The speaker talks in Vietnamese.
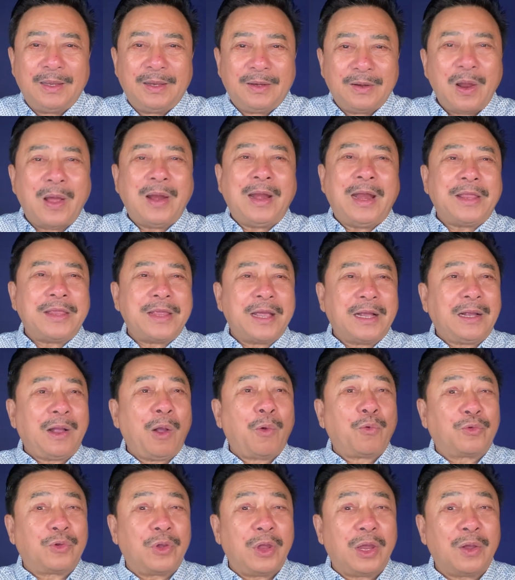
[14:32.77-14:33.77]
Đó là những
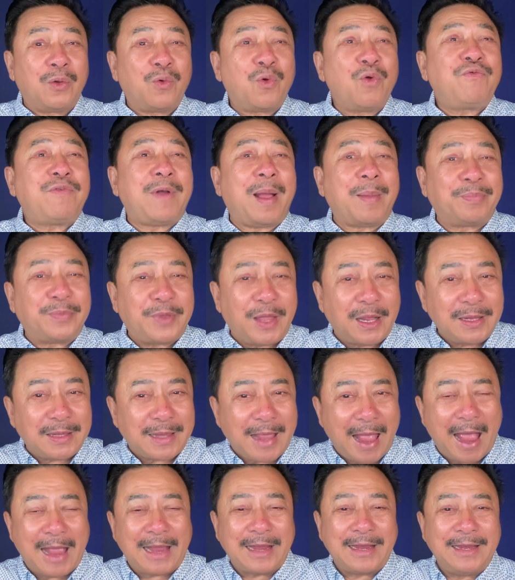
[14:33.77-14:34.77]
câu chuyện của Phạm Tấn
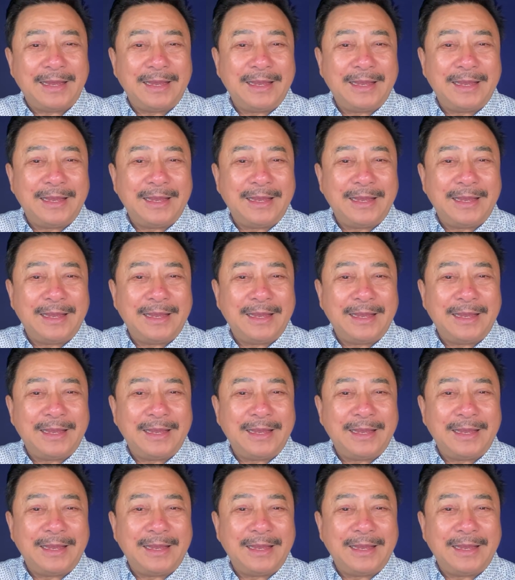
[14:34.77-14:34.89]
Tài.